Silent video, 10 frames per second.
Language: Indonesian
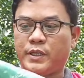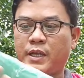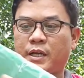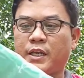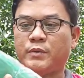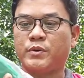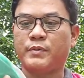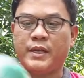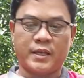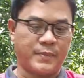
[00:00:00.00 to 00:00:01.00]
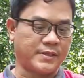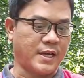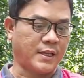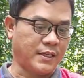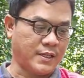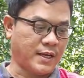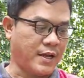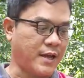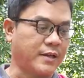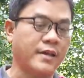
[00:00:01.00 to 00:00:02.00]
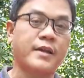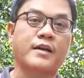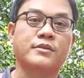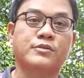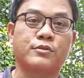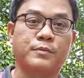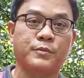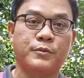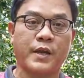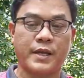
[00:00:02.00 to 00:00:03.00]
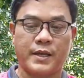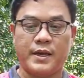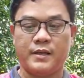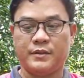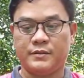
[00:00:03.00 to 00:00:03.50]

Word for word: yang ingin membeli kipas angin dengan harga yang cukup murah ya